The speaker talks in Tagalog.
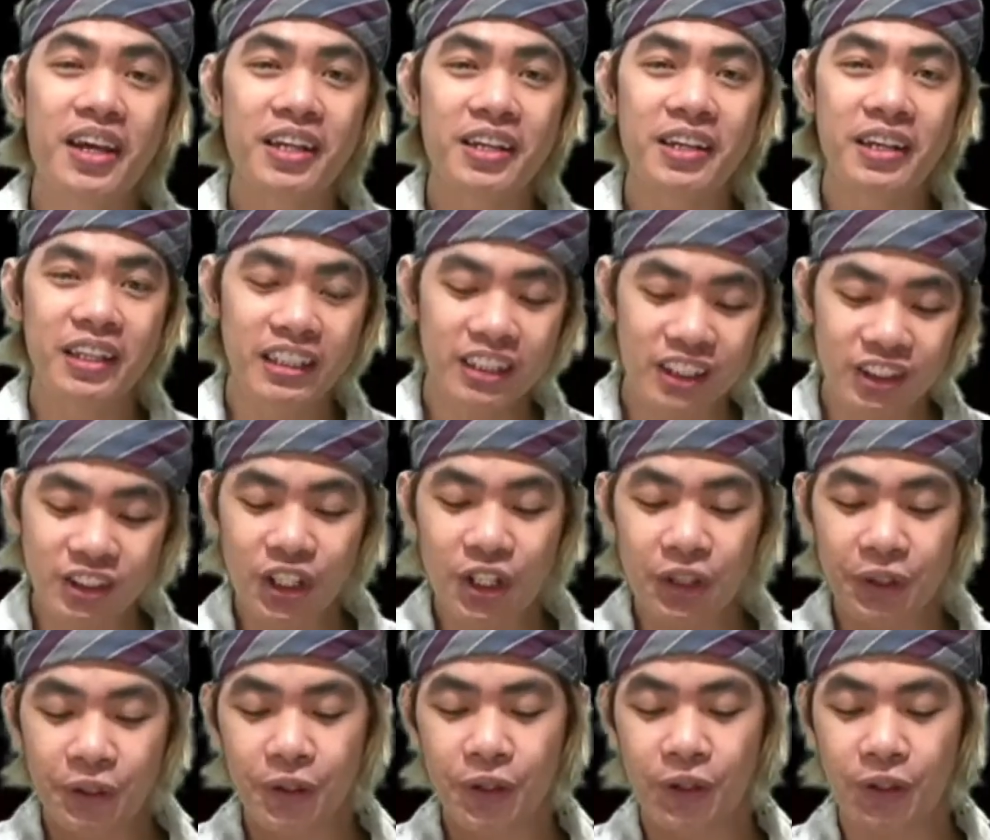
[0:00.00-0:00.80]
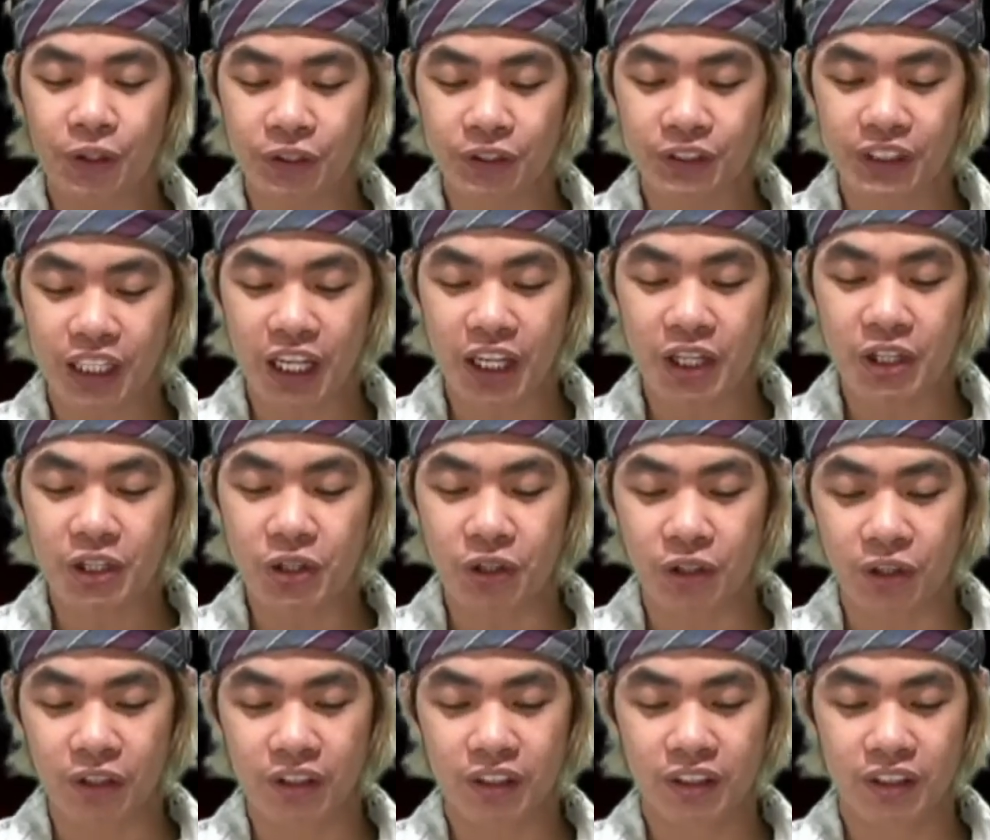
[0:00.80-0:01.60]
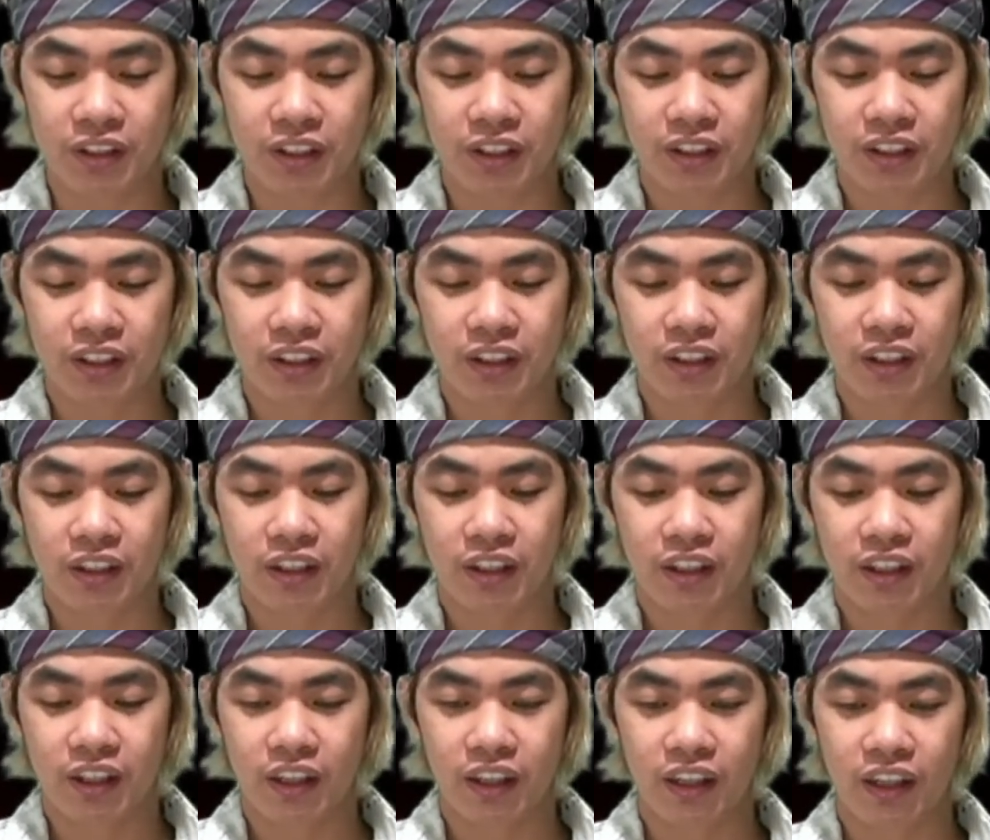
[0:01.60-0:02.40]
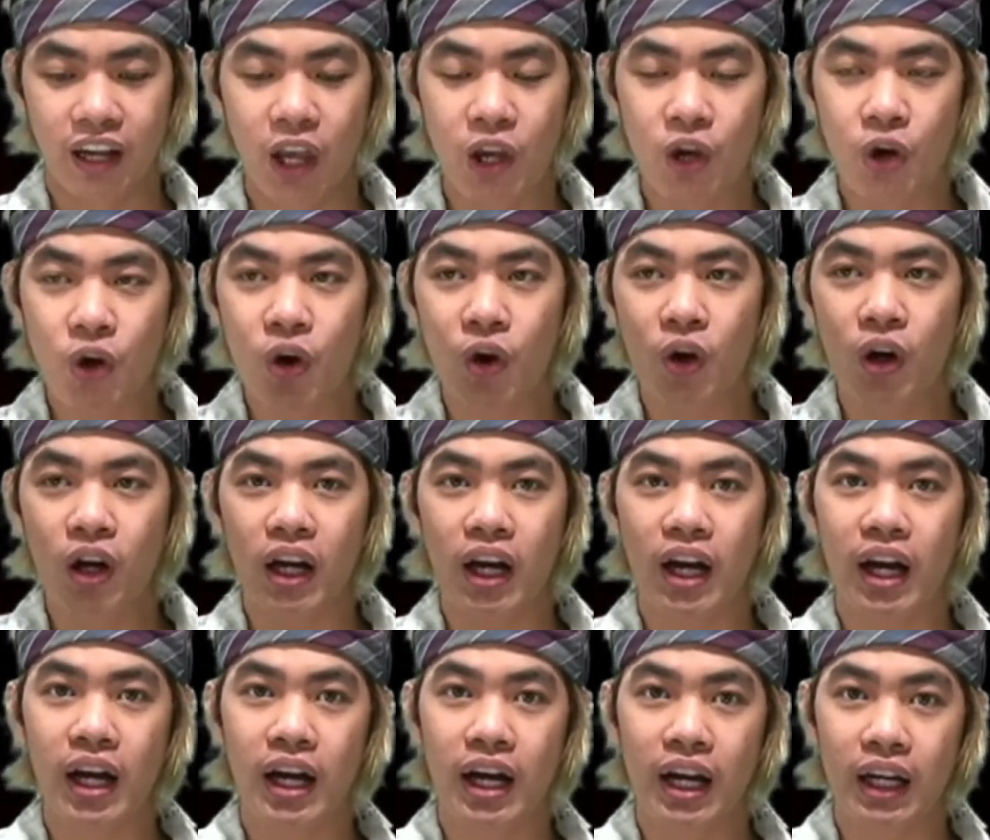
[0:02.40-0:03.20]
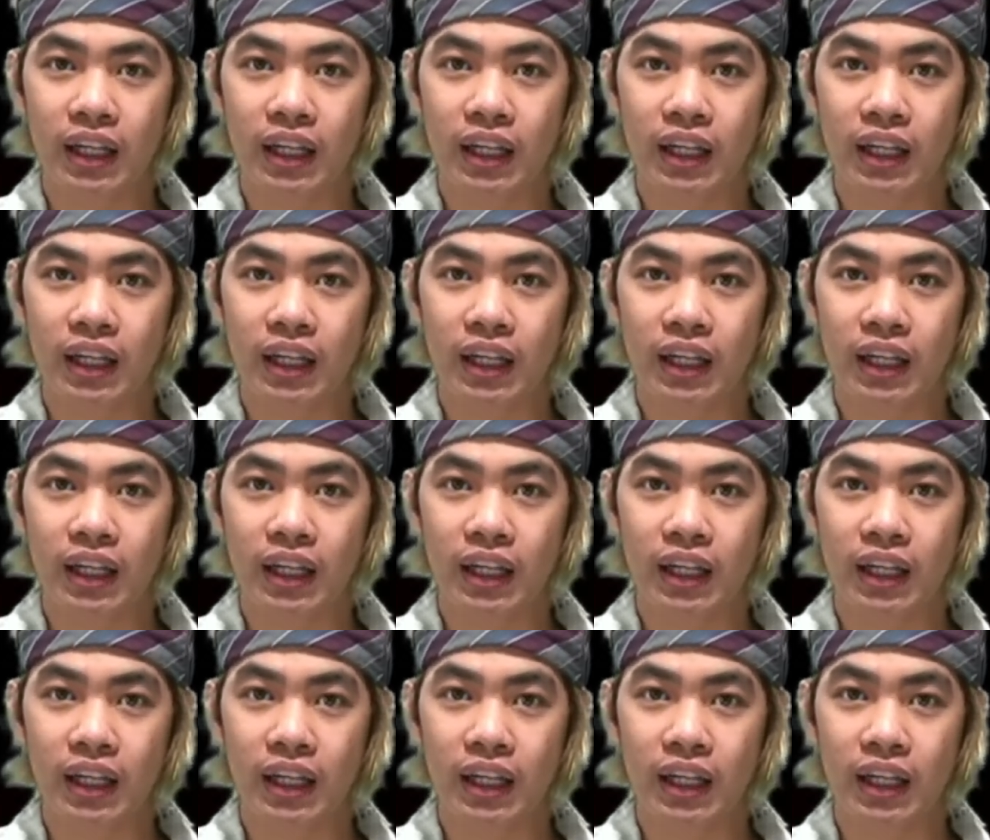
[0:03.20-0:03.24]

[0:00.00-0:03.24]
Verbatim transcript: yung share ko sa inyo ngayong uh,